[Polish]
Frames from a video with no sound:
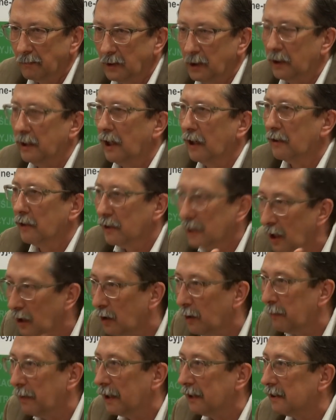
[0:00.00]
No i jego
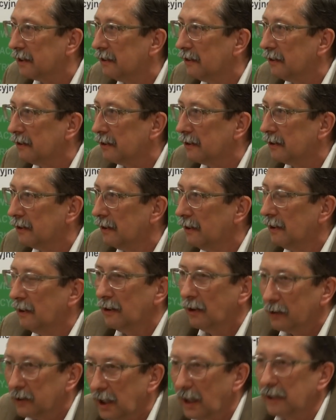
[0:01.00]
nieobecność
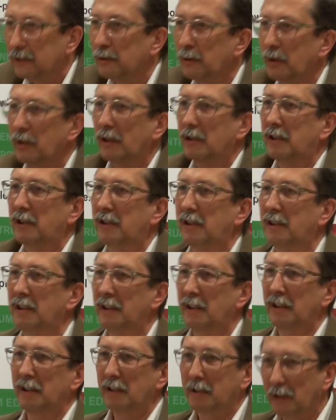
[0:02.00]
od razu rodzi
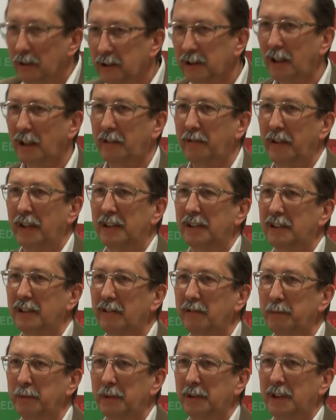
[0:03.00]

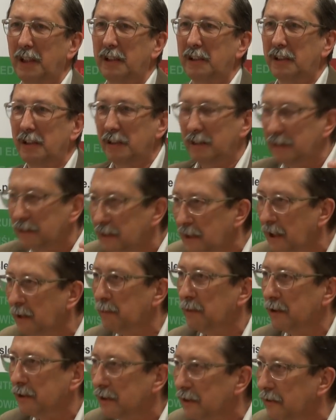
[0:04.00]
konsekwencje w postaci
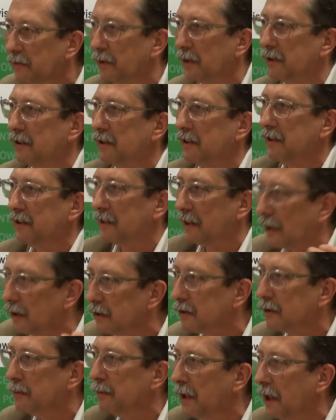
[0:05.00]
niemożliwości
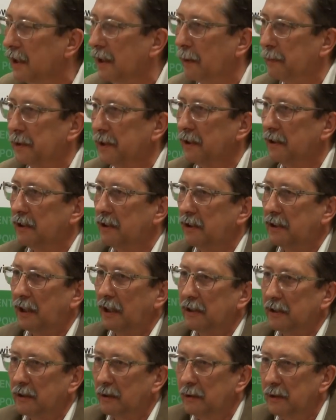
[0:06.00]
zrozumienia przez
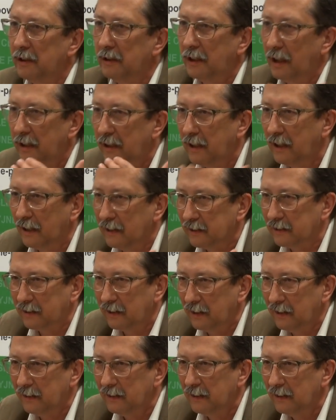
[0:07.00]
dzisiejszą
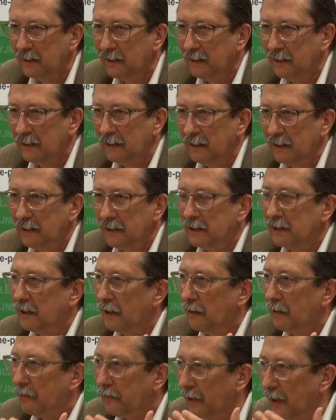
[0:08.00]
inteligencję,
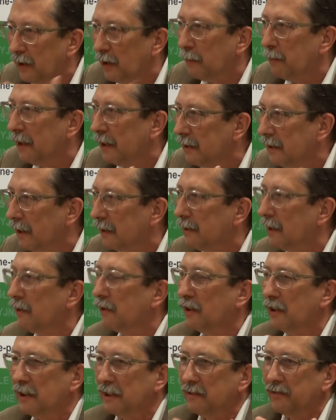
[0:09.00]
że fenomen nie
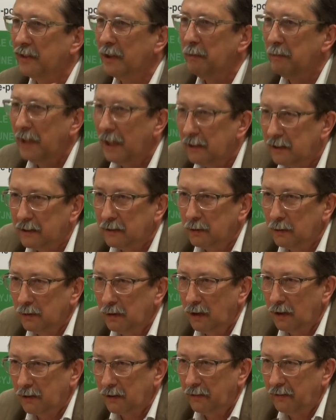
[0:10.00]
tylko jest w tym miejscu
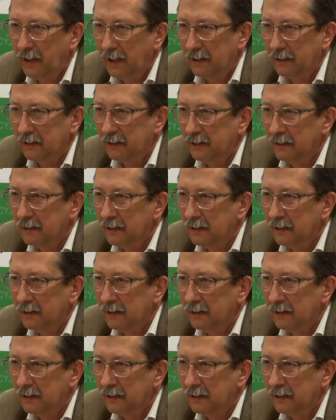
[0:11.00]
ulokowany.